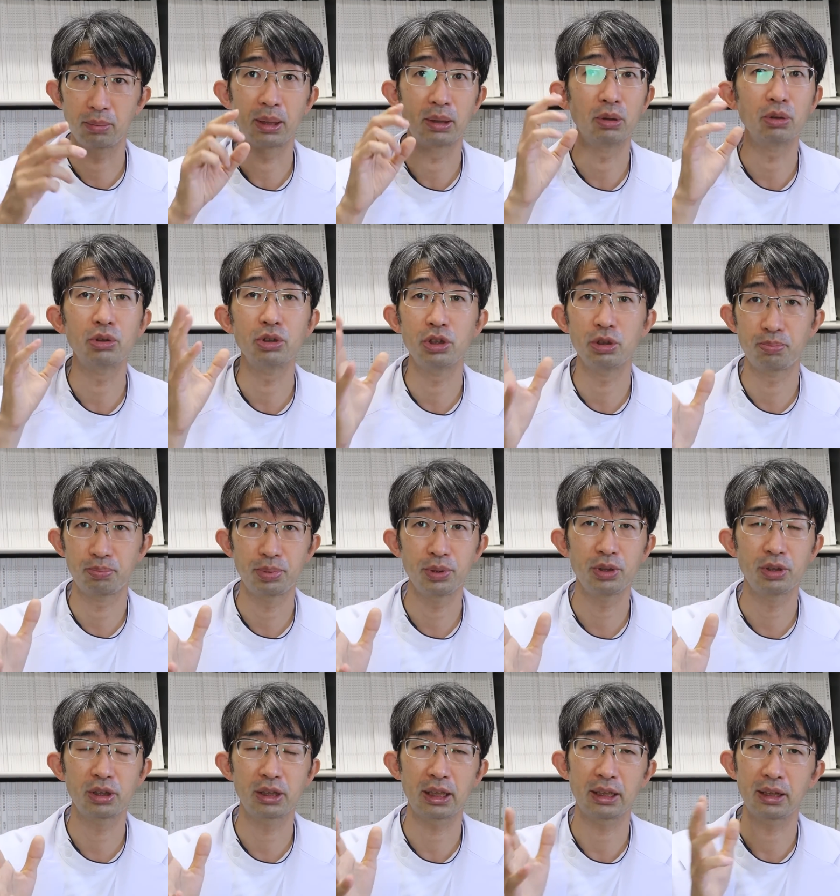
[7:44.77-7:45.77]
まあ、60
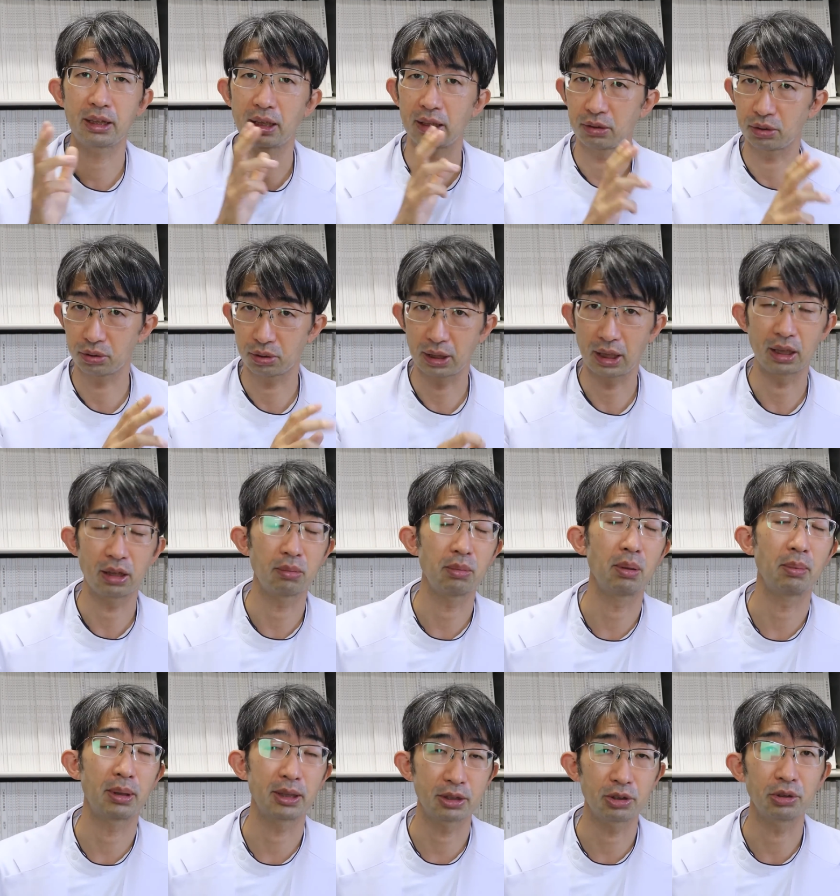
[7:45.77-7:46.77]
分使ったらちょっと休
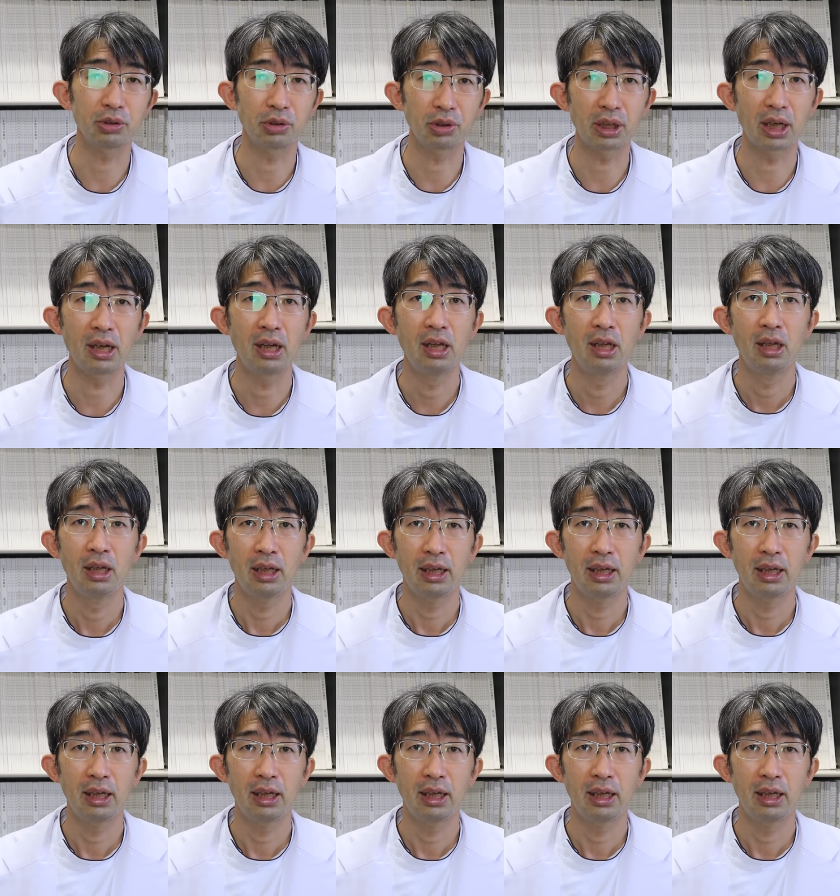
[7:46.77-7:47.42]
めましょうとか、